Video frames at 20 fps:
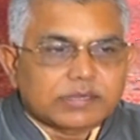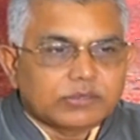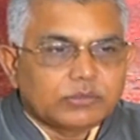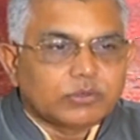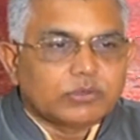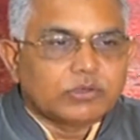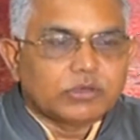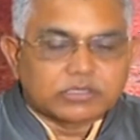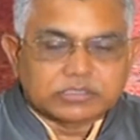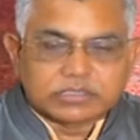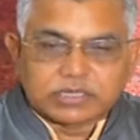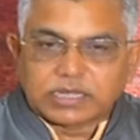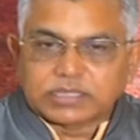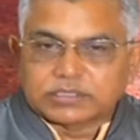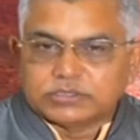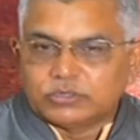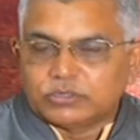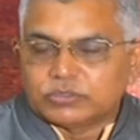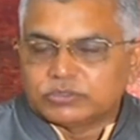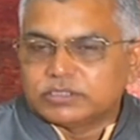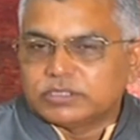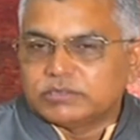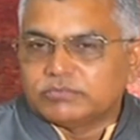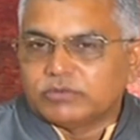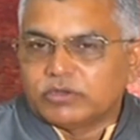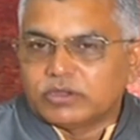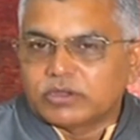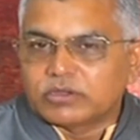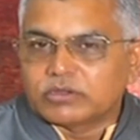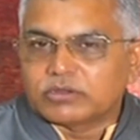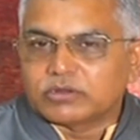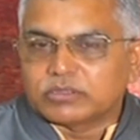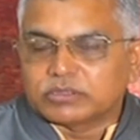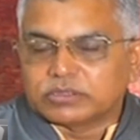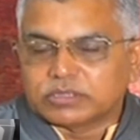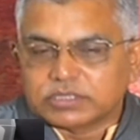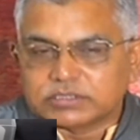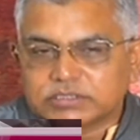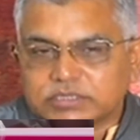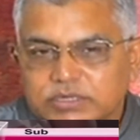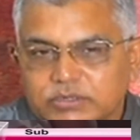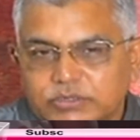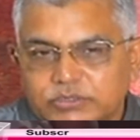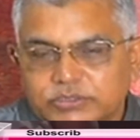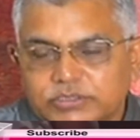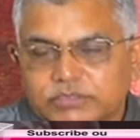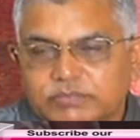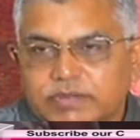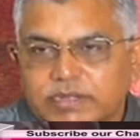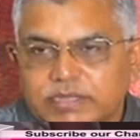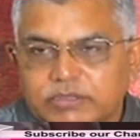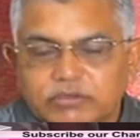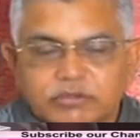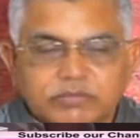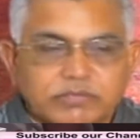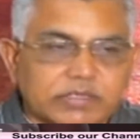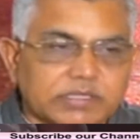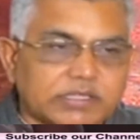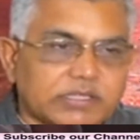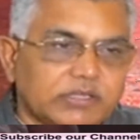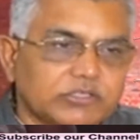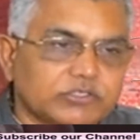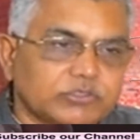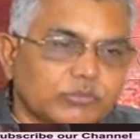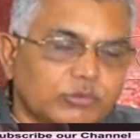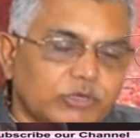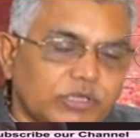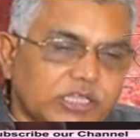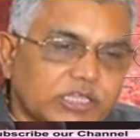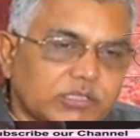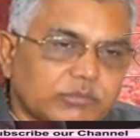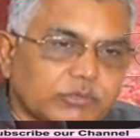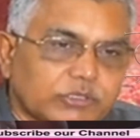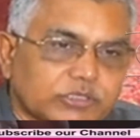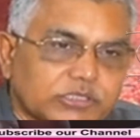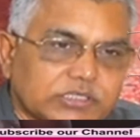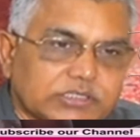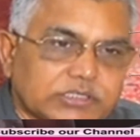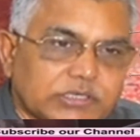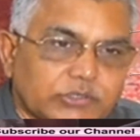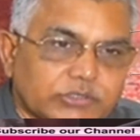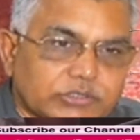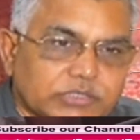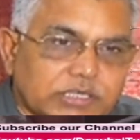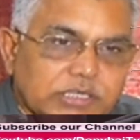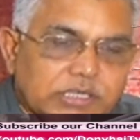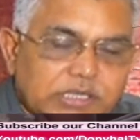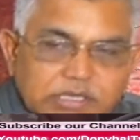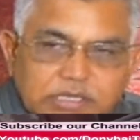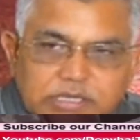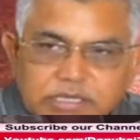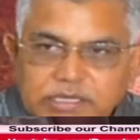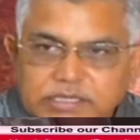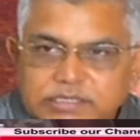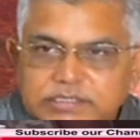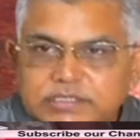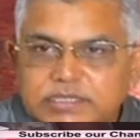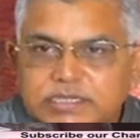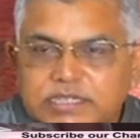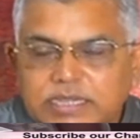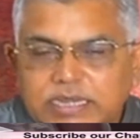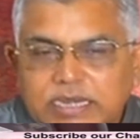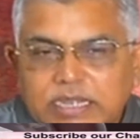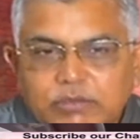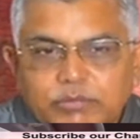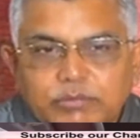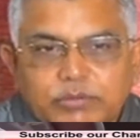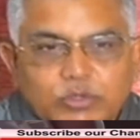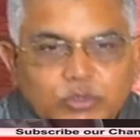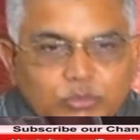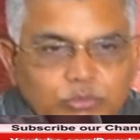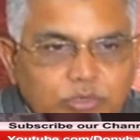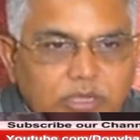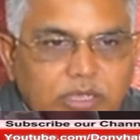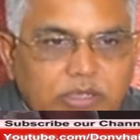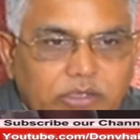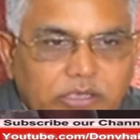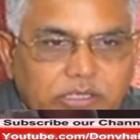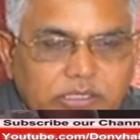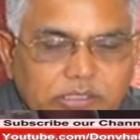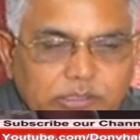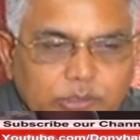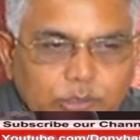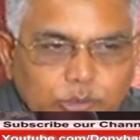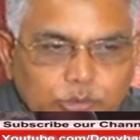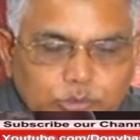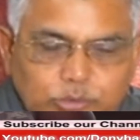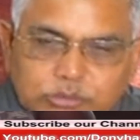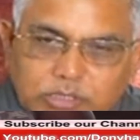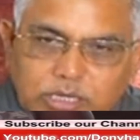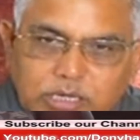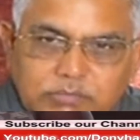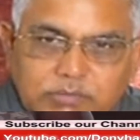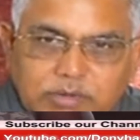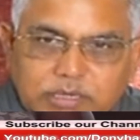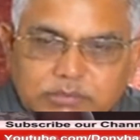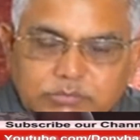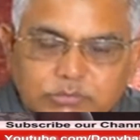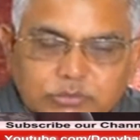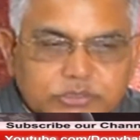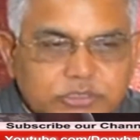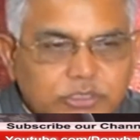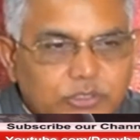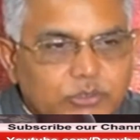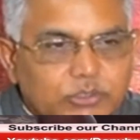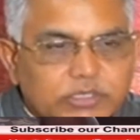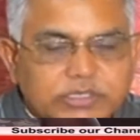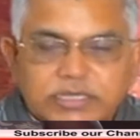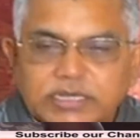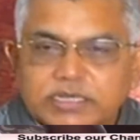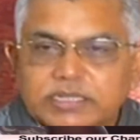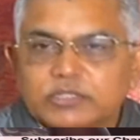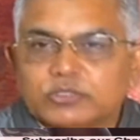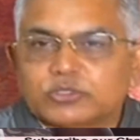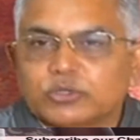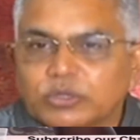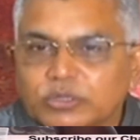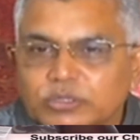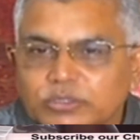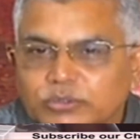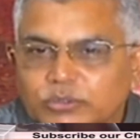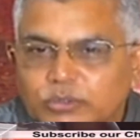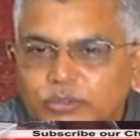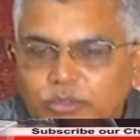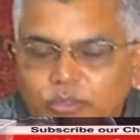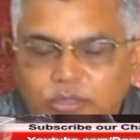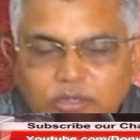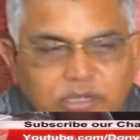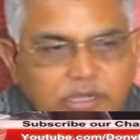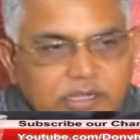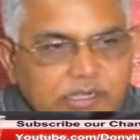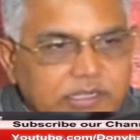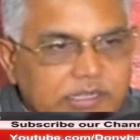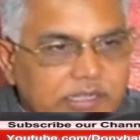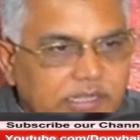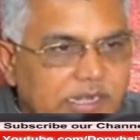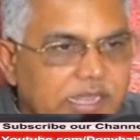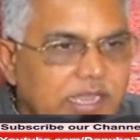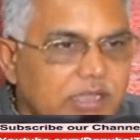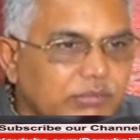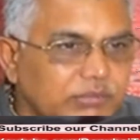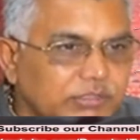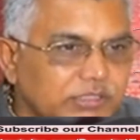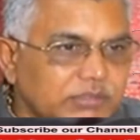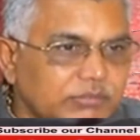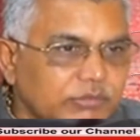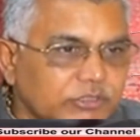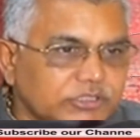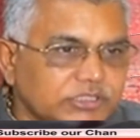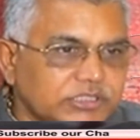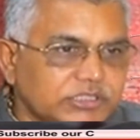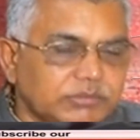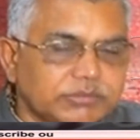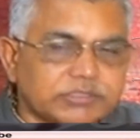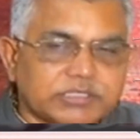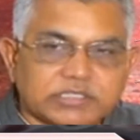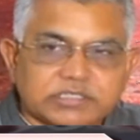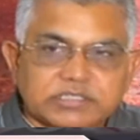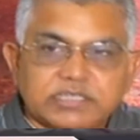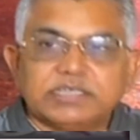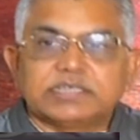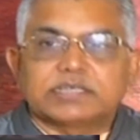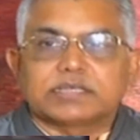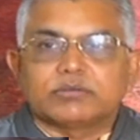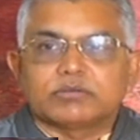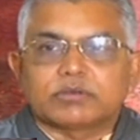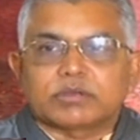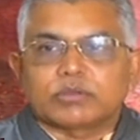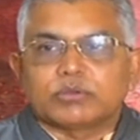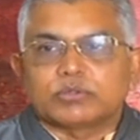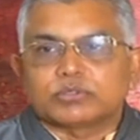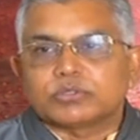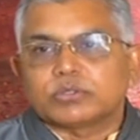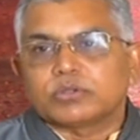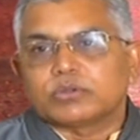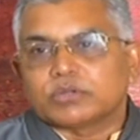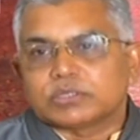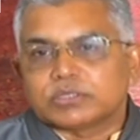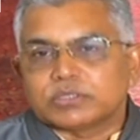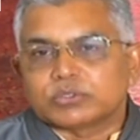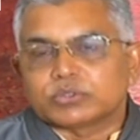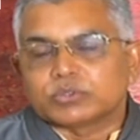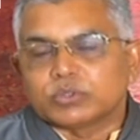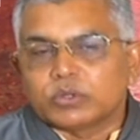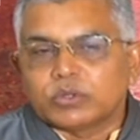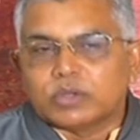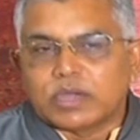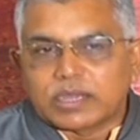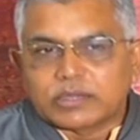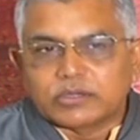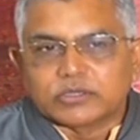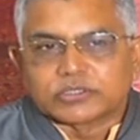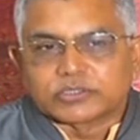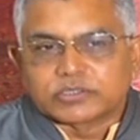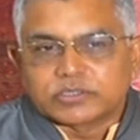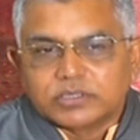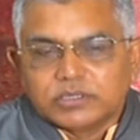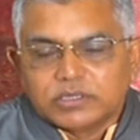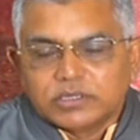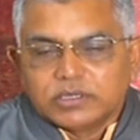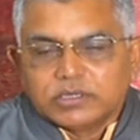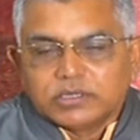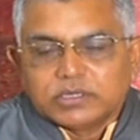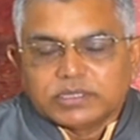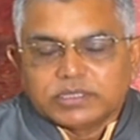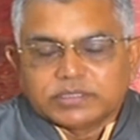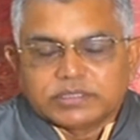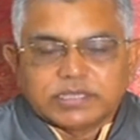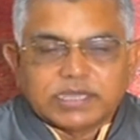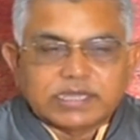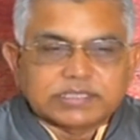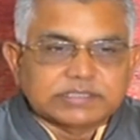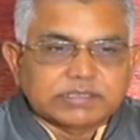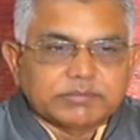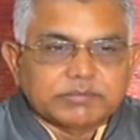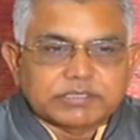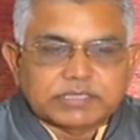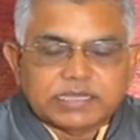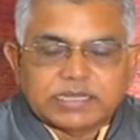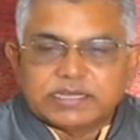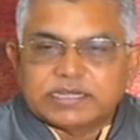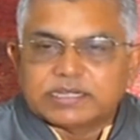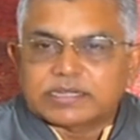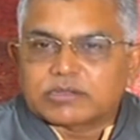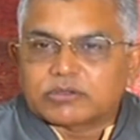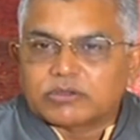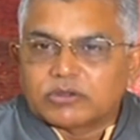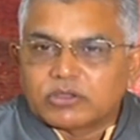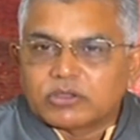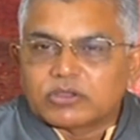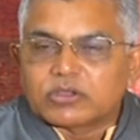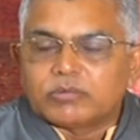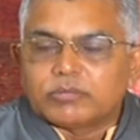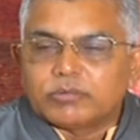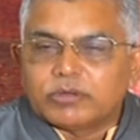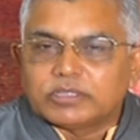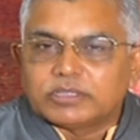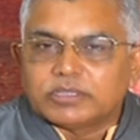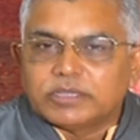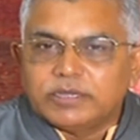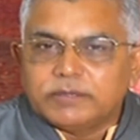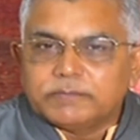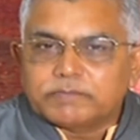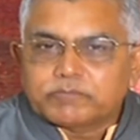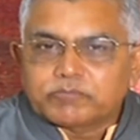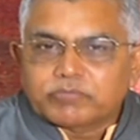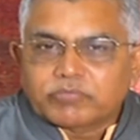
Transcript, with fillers: লাখ লোক ঘর ছাড়া ছিল যে ভয়ঙ্কর অত্যাচার হয়েছে বাড়িঘর ভেঙে দেওয়া হচ্ছে মহিলাদের অত্যাচার হয়েছে এই যদি খেলা হবে নমুনা হয় তো সারা ভারতবর্ষের লোক এটা নিয়ে শঙ্কিত আর খেলা হবে দিবস হিসাবে যে দিনটাকে ওনারা ঘোষণা করেছেন ষোলো আগস্ট ইতিহাসে আমরা জানি একটা কলঙ্কময় দিন